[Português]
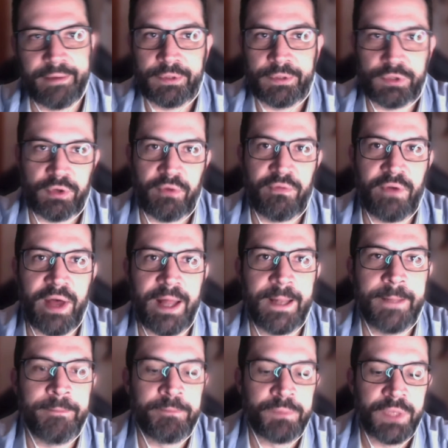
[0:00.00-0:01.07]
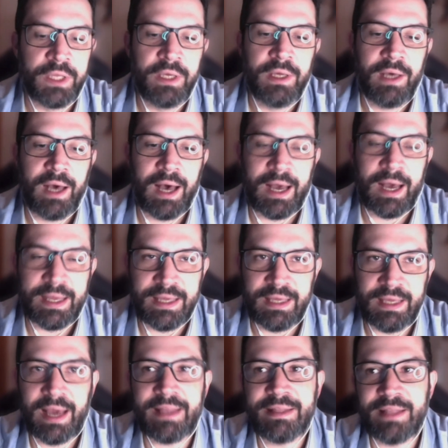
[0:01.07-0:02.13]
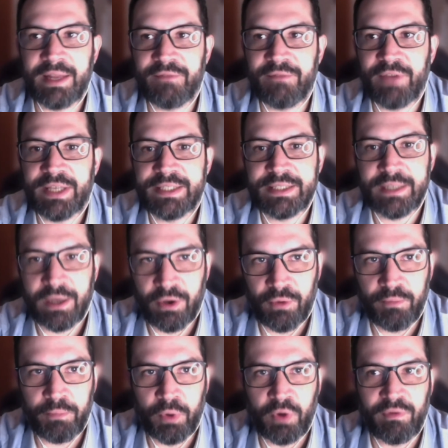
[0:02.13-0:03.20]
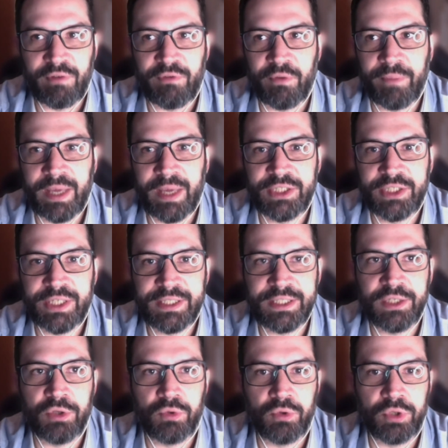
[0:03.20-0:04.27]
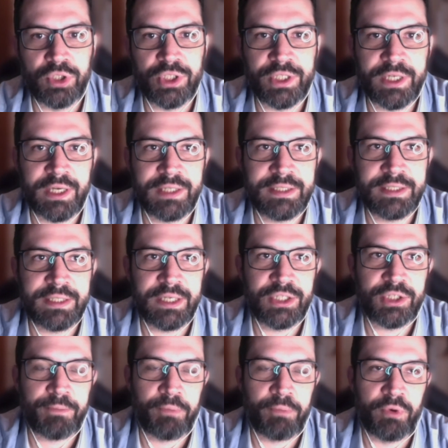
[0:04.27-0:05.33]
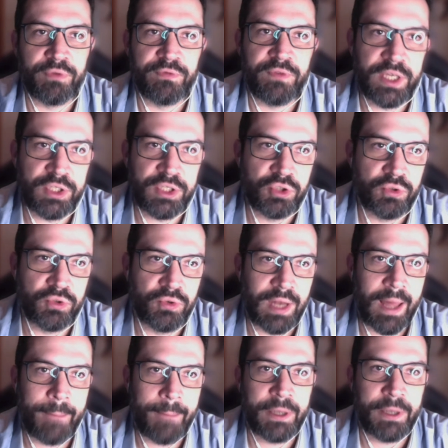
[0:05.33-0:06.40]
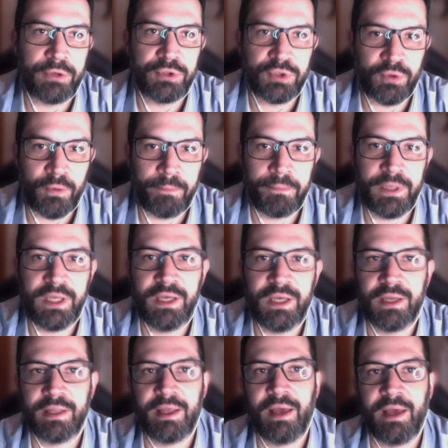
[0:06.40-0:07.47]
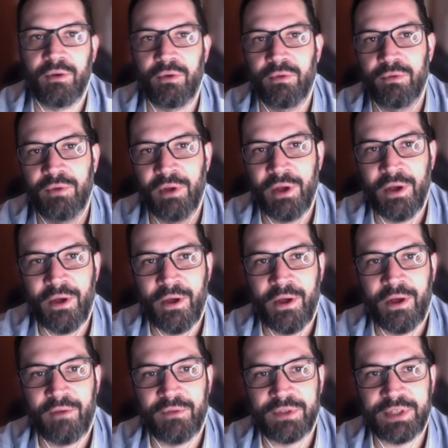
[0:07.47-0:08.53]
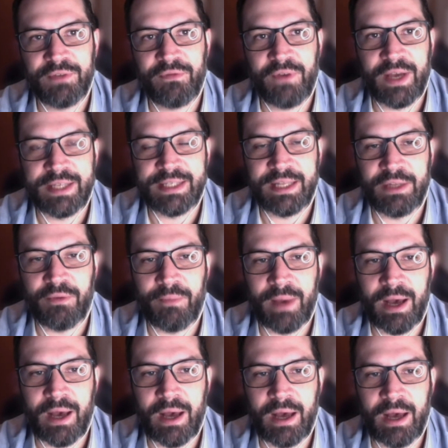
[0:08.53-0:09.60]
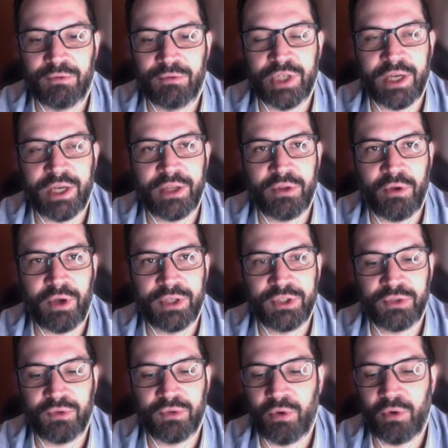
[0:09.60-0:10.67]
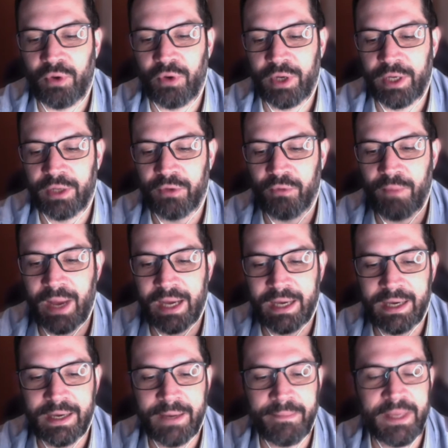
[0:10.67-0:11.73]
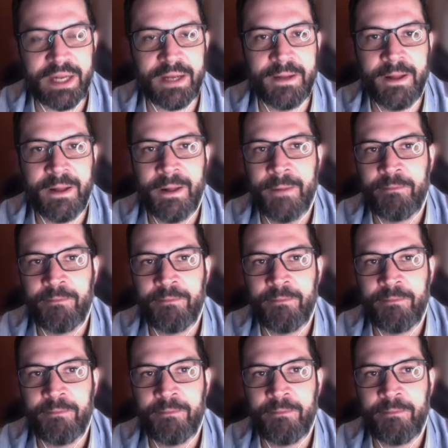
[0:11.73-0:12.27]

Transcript: o pessoal fala. Aí a intervenção provavelmente é cirúrgica, seja por vídeo laparoscopia, né? Ou você faz ali uma, um diagnóstico colocando uma câmera